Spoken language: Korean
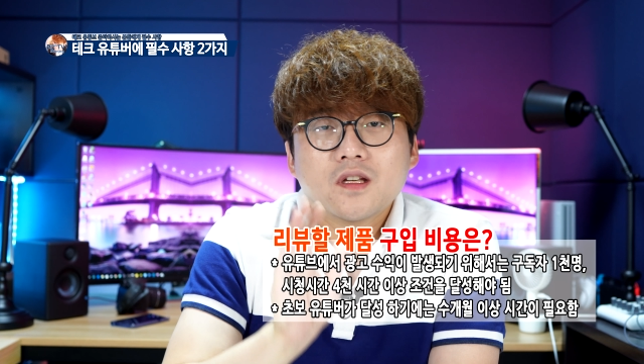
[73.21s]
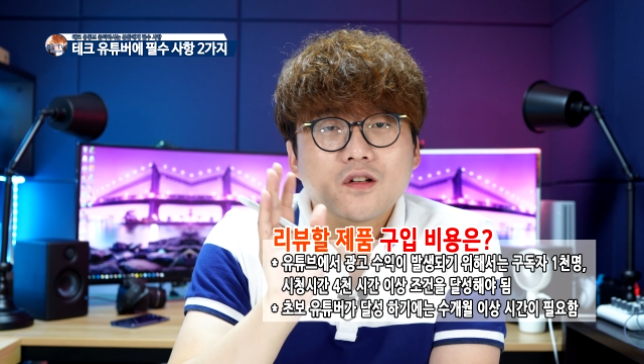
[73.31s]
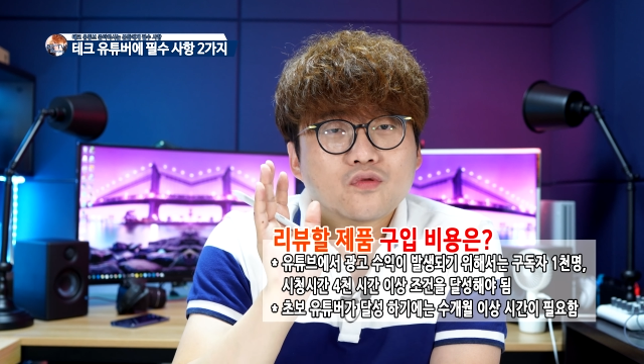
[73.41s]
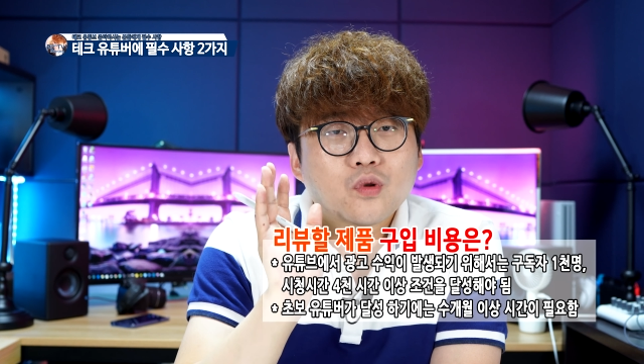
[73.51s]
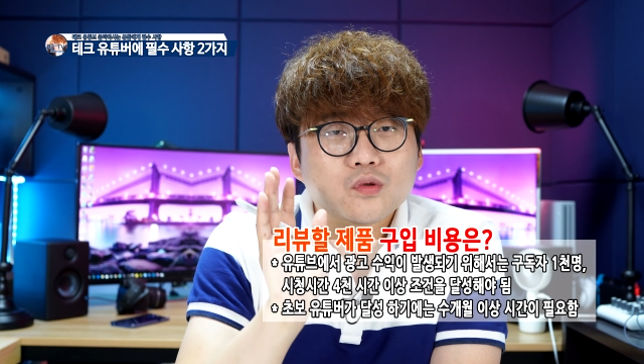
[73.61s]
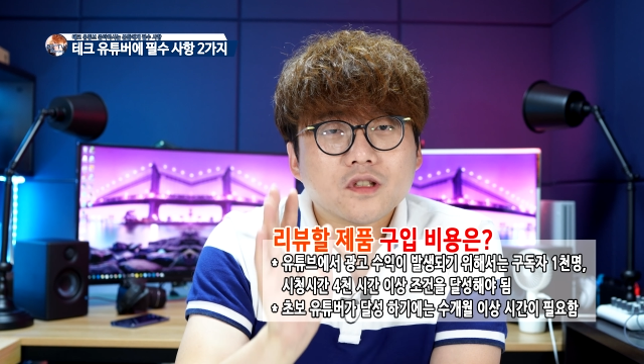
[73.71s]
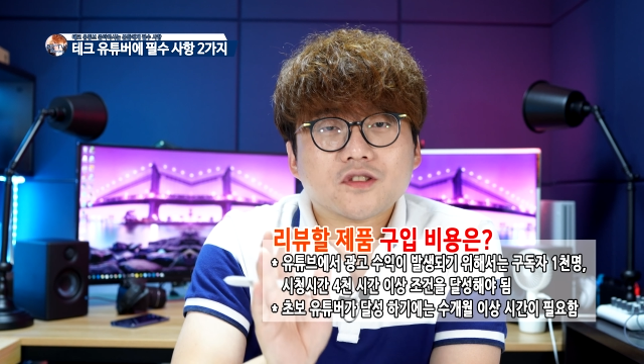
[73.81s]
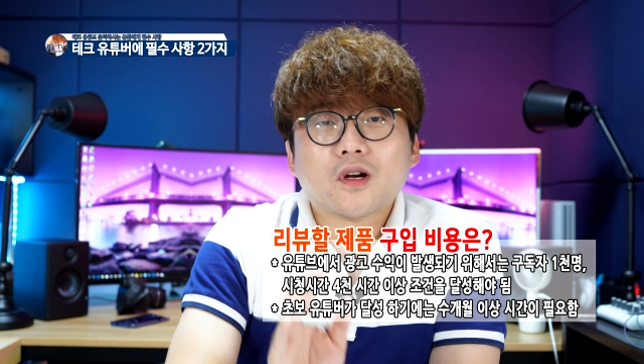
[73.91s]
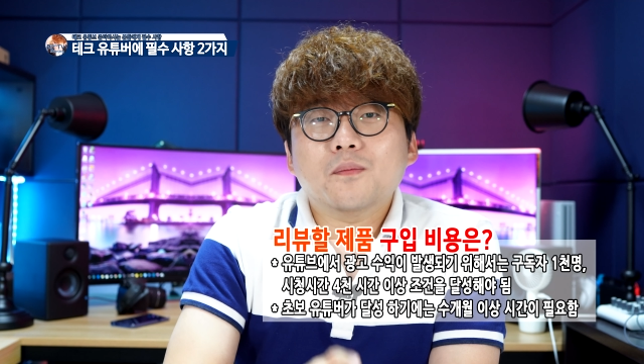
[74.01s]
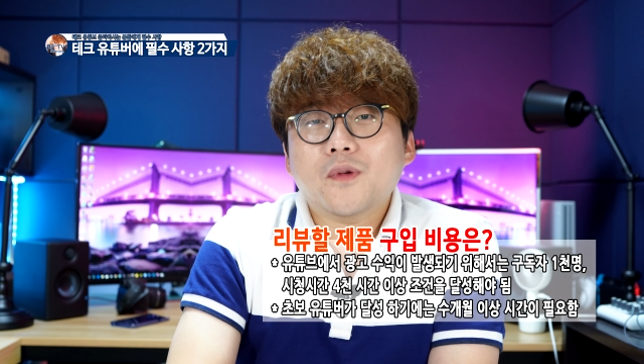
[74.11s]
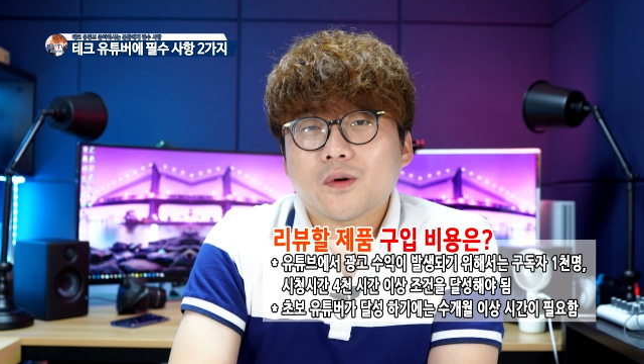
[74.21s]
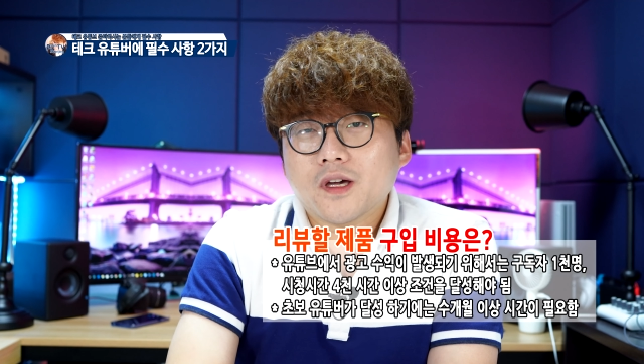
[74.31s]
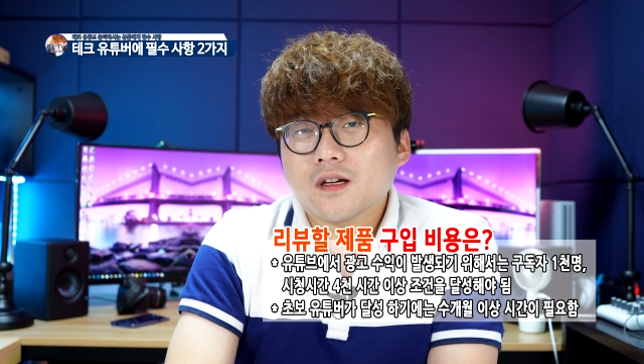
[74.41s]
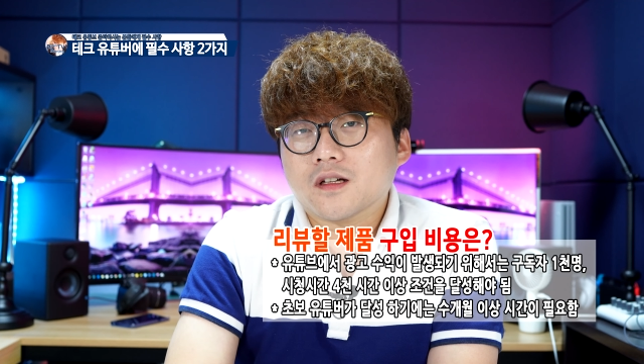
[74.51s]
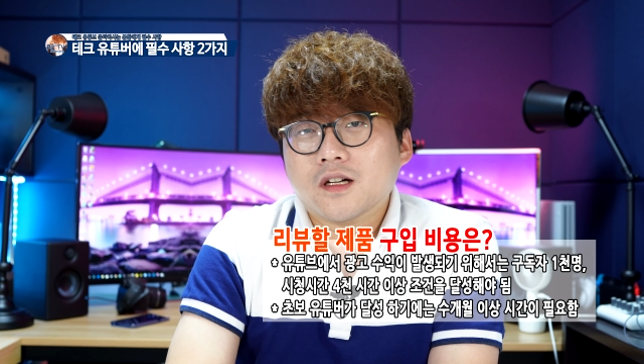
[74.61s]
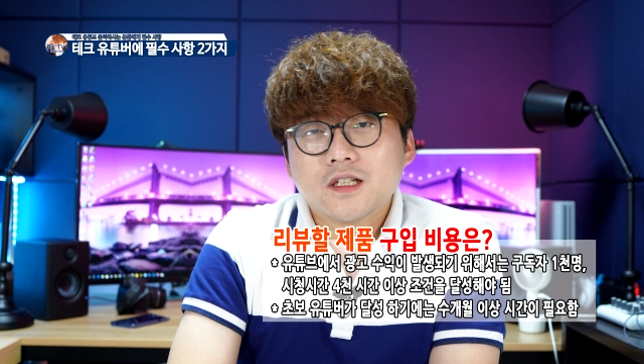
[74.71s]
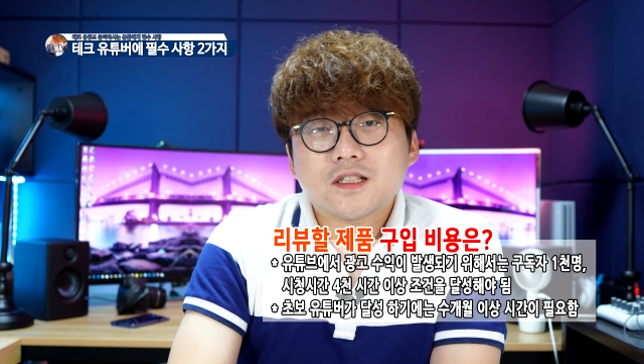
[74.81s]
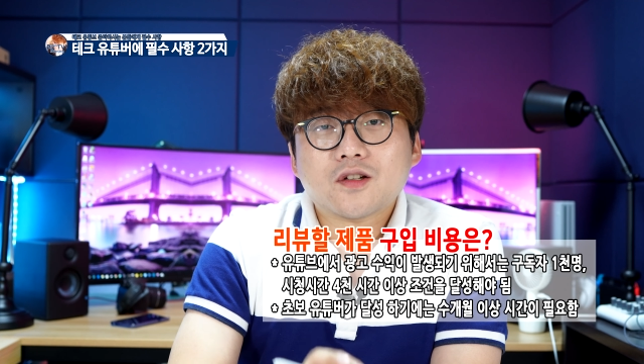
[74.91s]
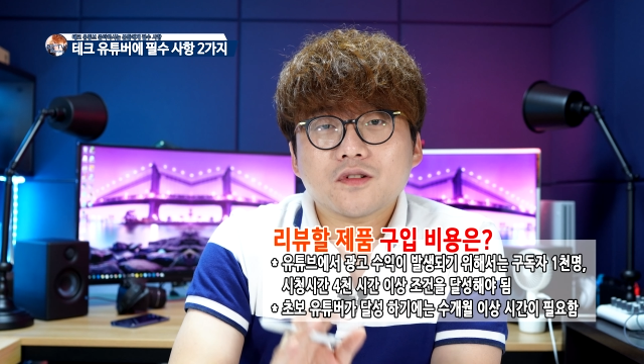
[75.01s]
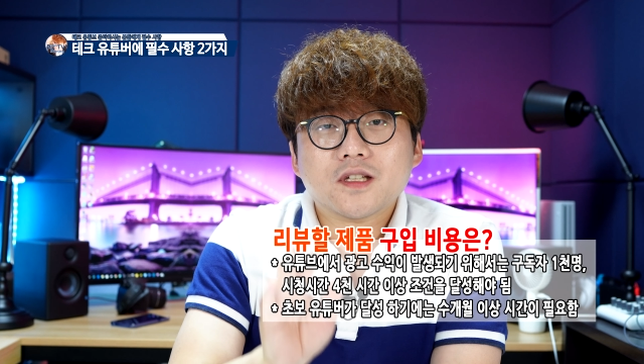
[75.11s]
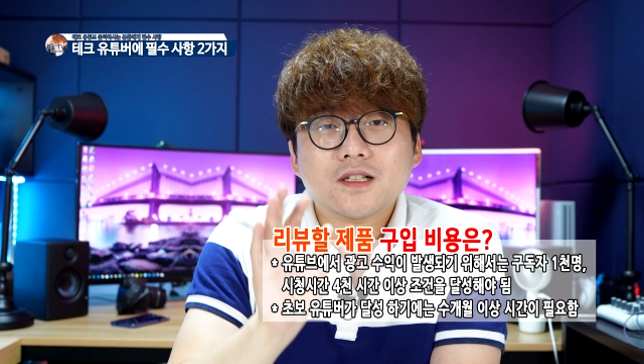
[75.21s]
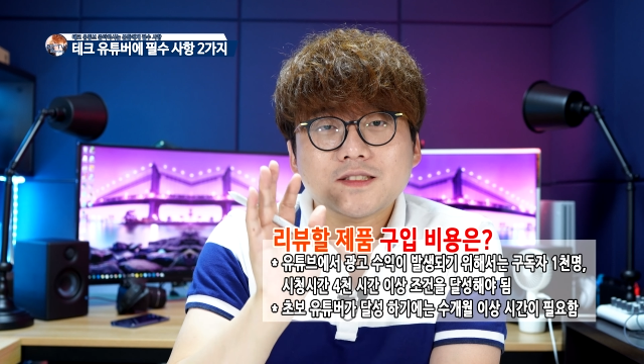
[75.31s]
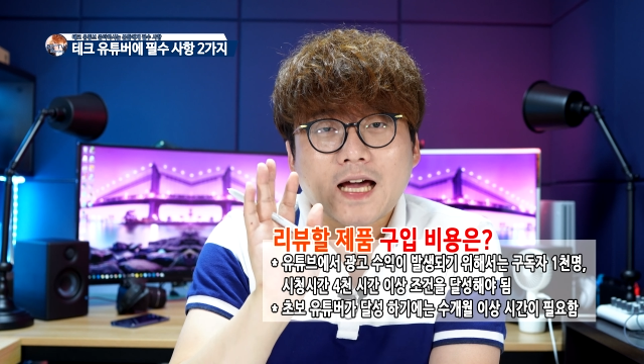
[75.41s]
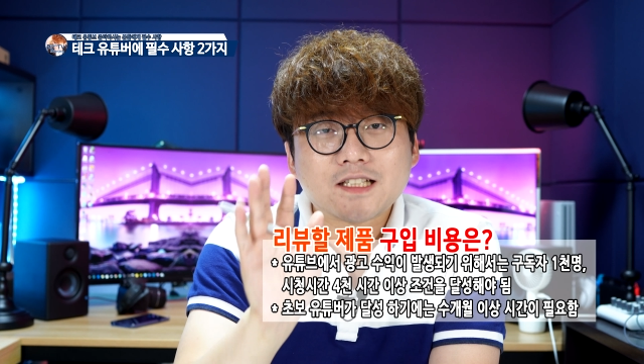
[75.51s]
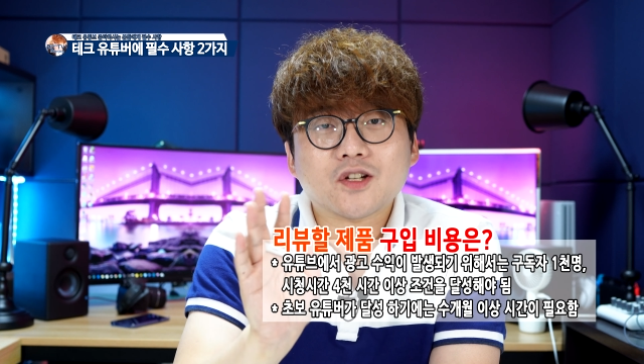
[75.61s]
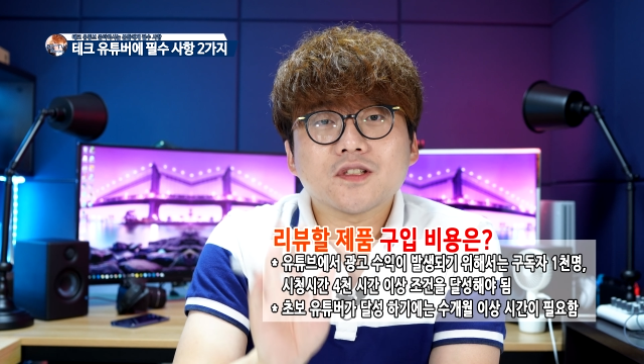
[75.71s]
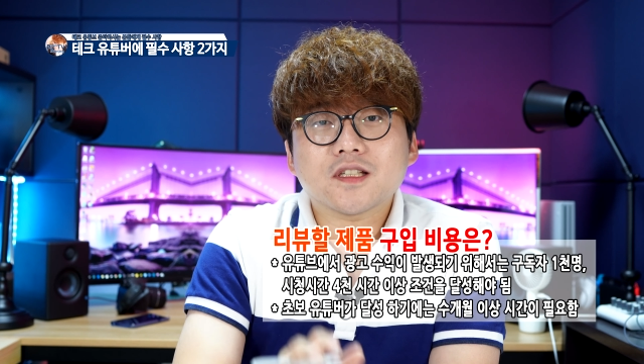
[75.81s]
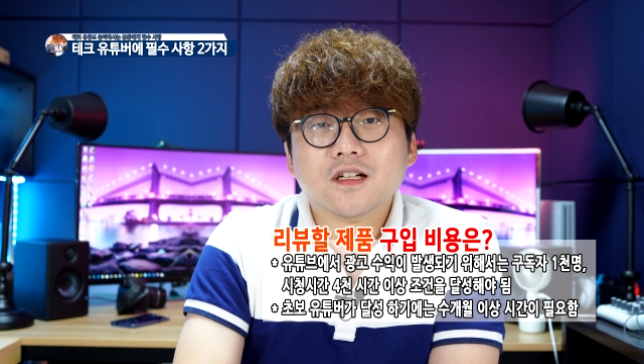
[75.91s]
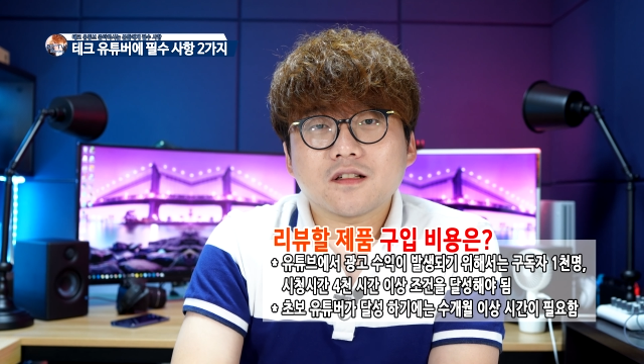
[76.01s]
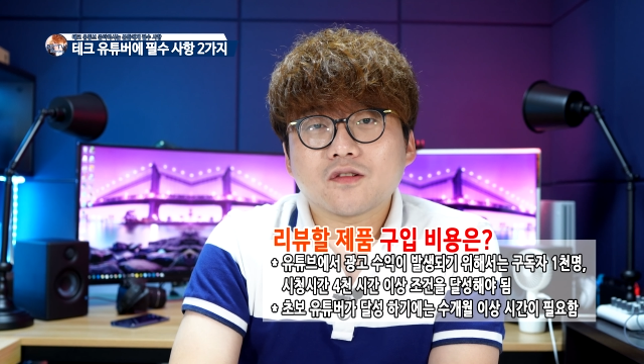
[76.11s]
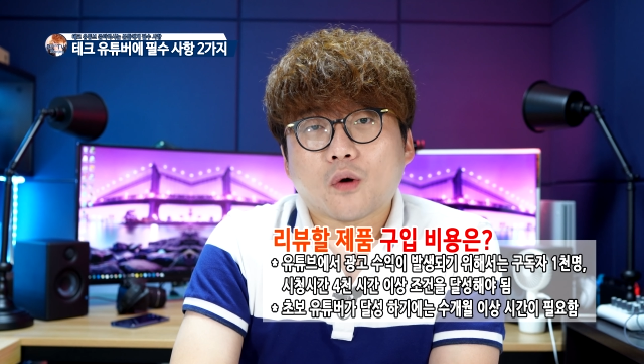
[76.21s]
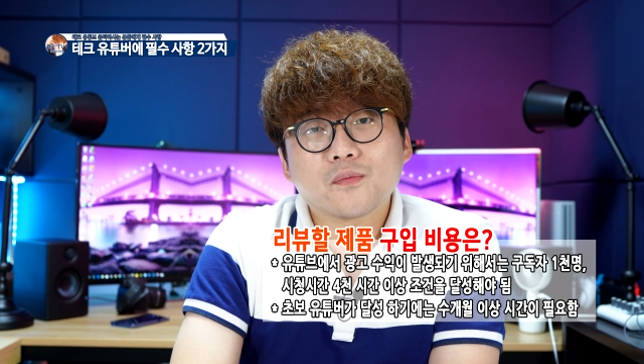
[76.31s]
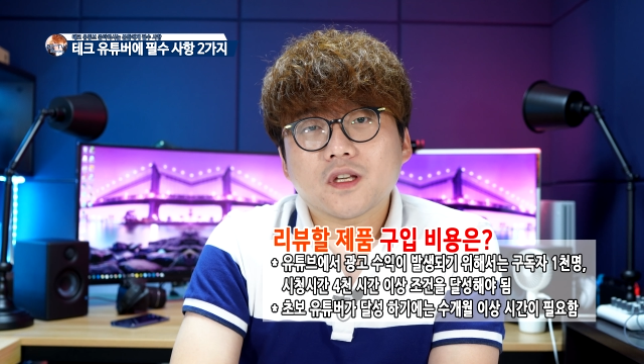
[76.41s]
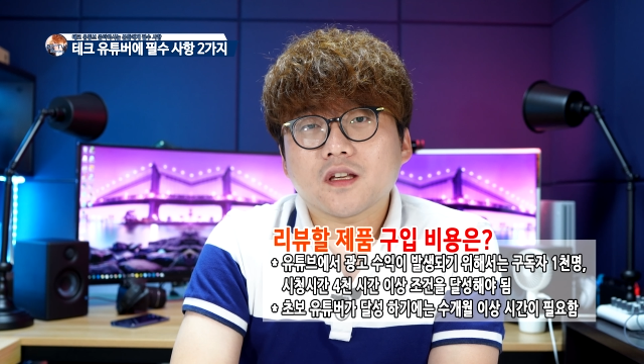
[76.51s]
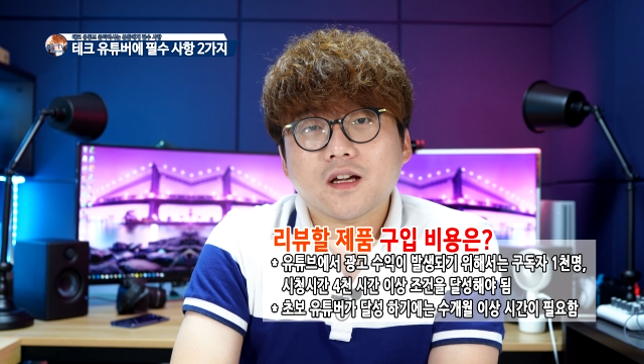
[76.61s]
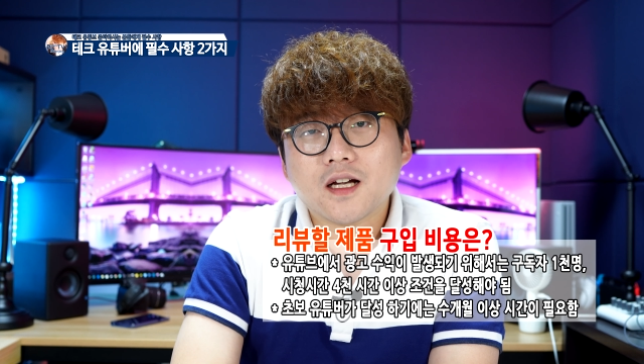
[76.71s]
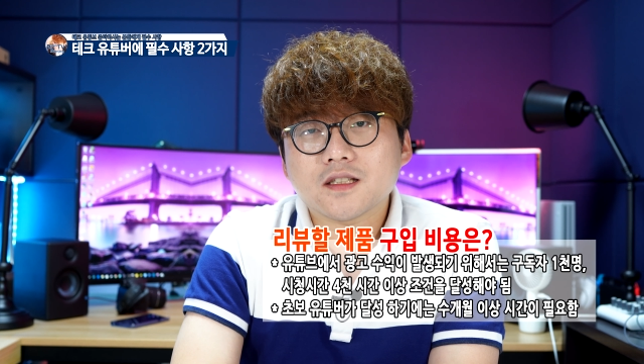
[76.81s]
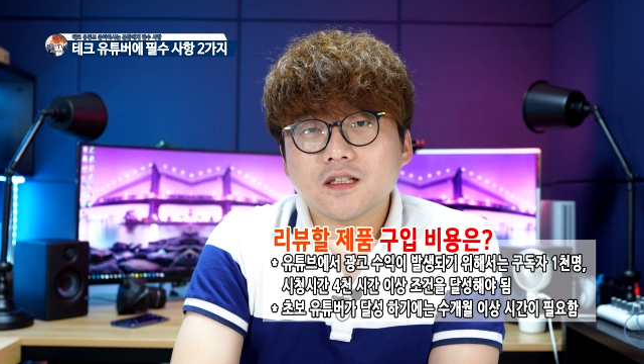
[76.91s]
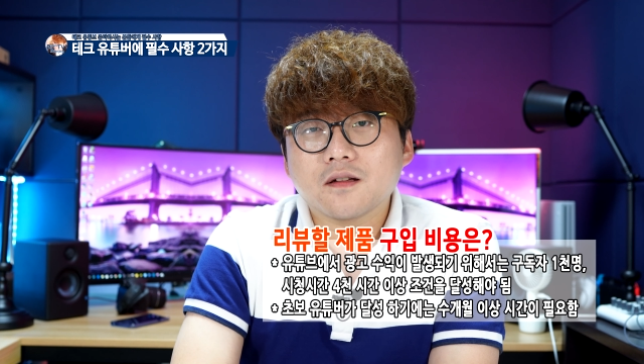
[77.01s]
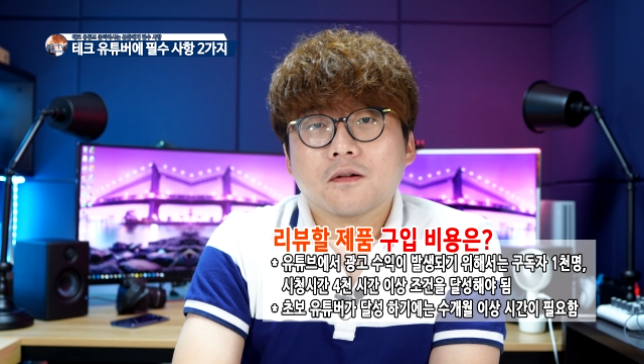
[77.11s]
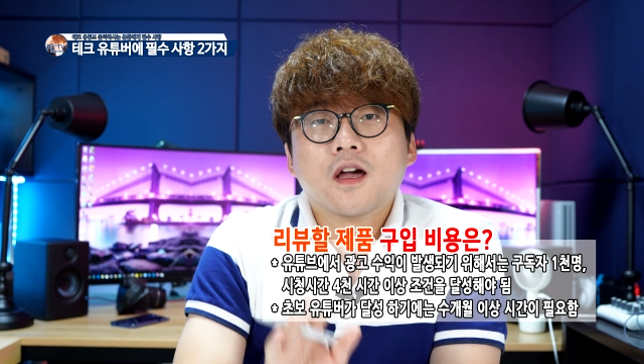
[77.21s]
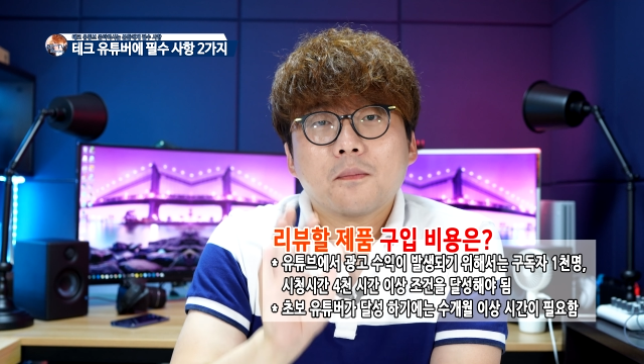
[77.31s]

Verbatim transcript: 이 구독자 천 명에 시청시간 사천 시간을 넘기기까지